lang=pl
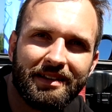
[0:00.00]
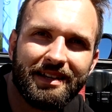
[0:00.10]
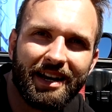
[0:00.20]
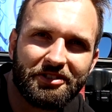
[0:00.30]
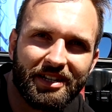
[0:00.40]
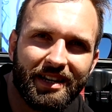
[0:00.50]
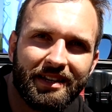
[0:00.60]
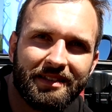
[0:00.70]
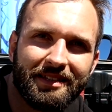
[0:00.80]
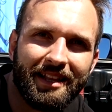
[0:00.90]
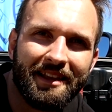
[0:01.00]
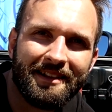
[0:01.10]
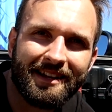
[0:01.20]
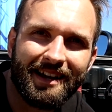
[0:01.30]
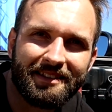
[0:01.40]
gazie
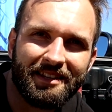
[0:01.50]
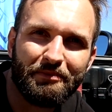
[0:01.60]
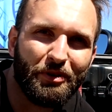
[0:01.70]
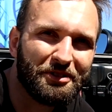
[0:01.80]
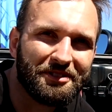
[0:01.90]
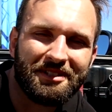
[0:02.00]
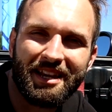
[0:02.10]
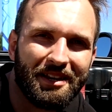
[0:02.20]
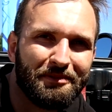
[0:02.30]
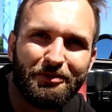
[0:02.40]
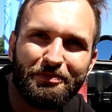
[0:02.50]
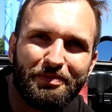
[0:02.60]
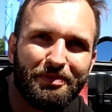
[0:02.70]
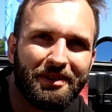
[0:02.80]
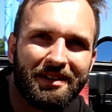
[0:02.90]
delikatnie mocniej lub
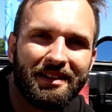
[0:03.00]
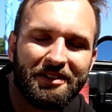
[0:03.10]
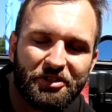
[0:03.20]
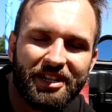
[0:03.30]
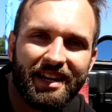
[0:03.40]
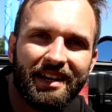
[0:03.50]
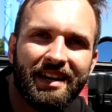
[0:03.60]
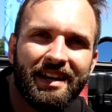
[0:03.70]
e, lżej